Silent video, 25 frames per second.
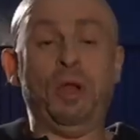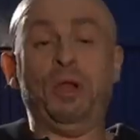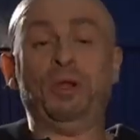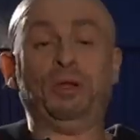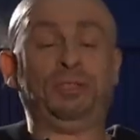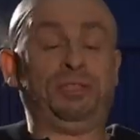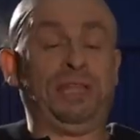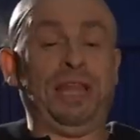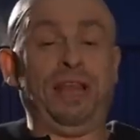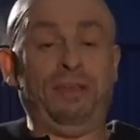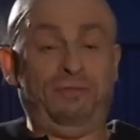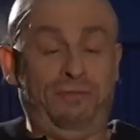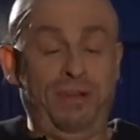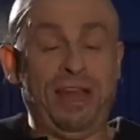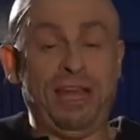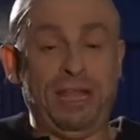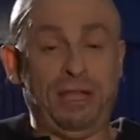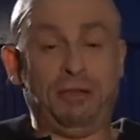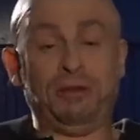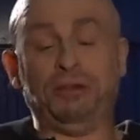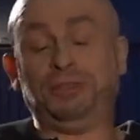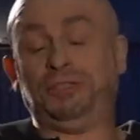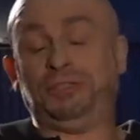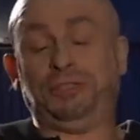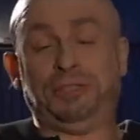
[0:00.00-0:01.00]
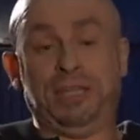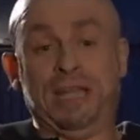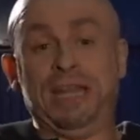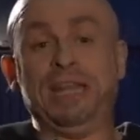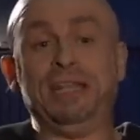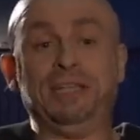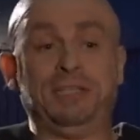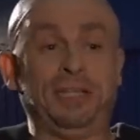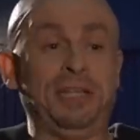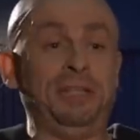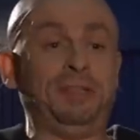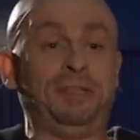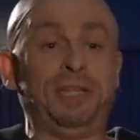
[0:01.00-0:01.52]
Los teleféricos
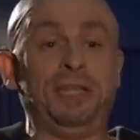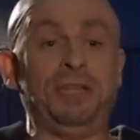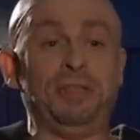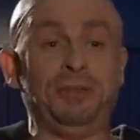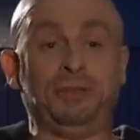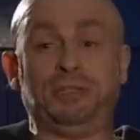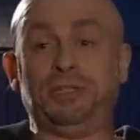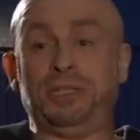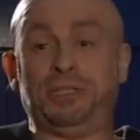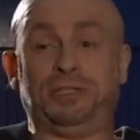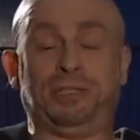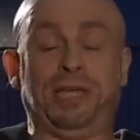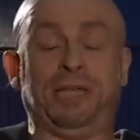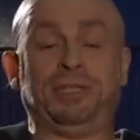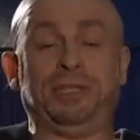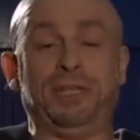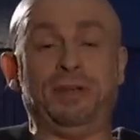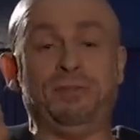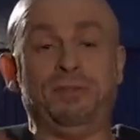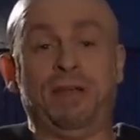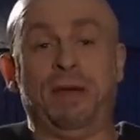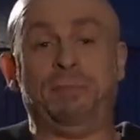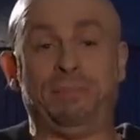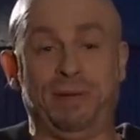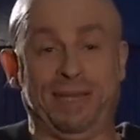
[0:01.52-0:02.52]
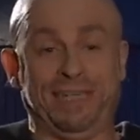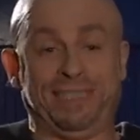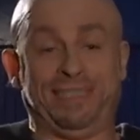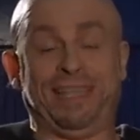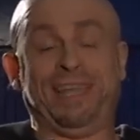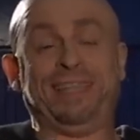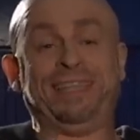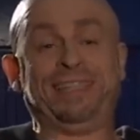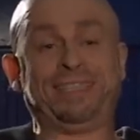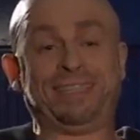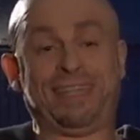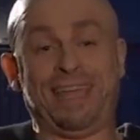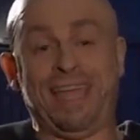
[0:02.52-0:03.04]
tienen sentido si estás en una pista
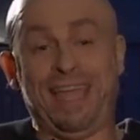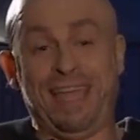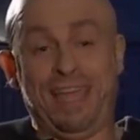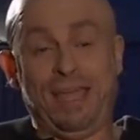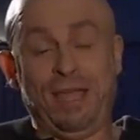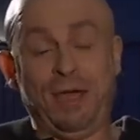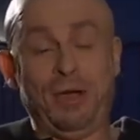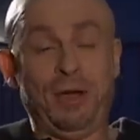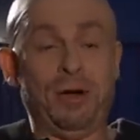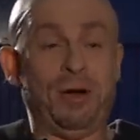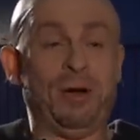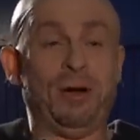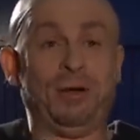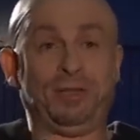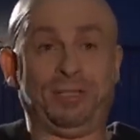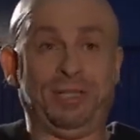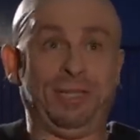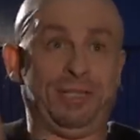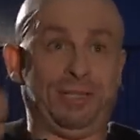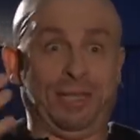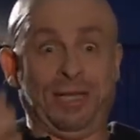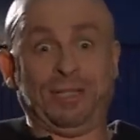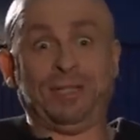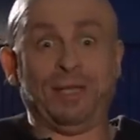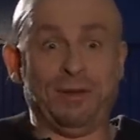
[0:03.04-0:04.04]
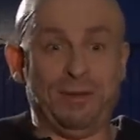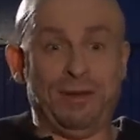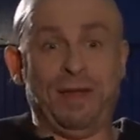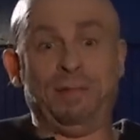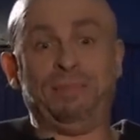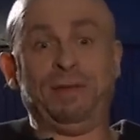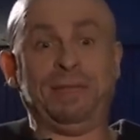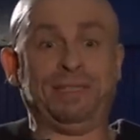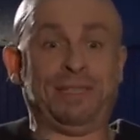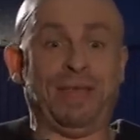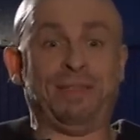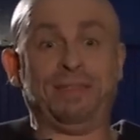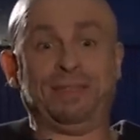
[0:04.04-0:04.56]
de esquí, o si estás en una
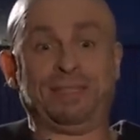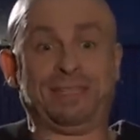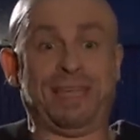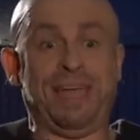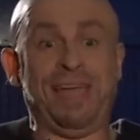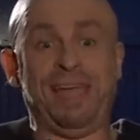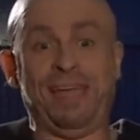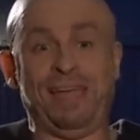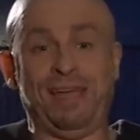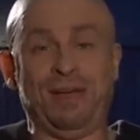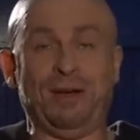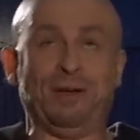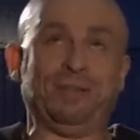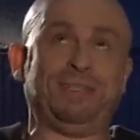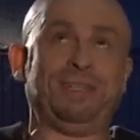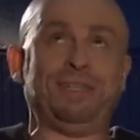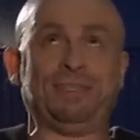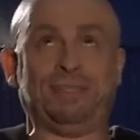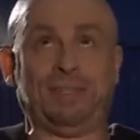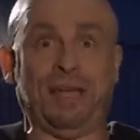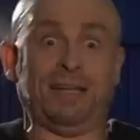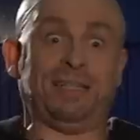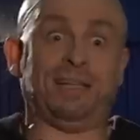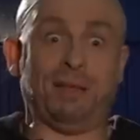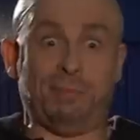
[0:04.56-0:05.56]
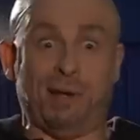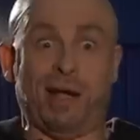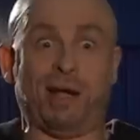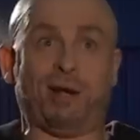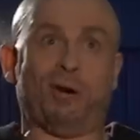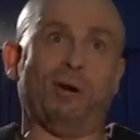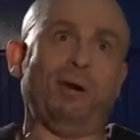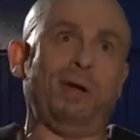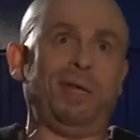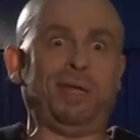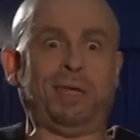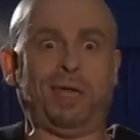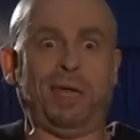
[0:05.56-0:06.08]
pista de esquí, o si estás
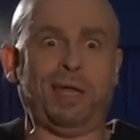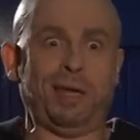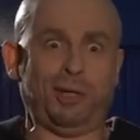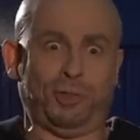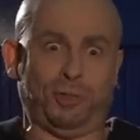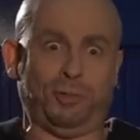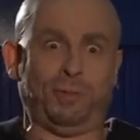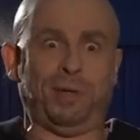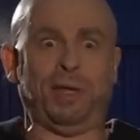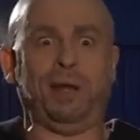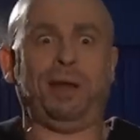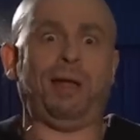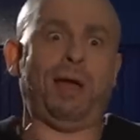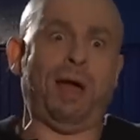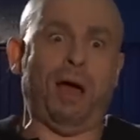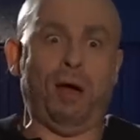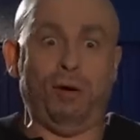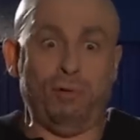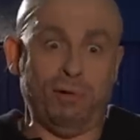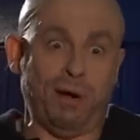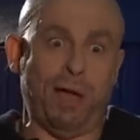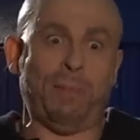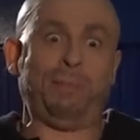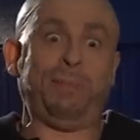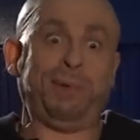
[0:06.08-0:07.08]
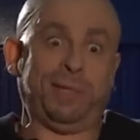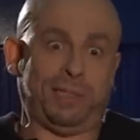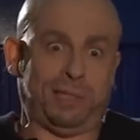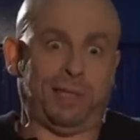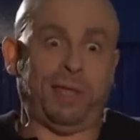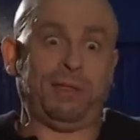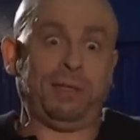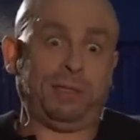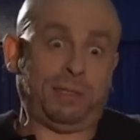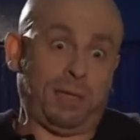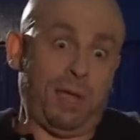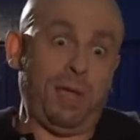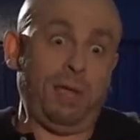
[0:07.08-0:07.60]
abajo y quieres subir a una pista
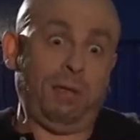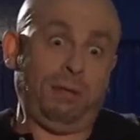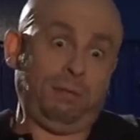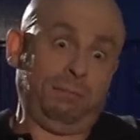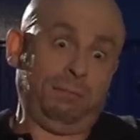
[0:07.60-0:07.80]
de esquí.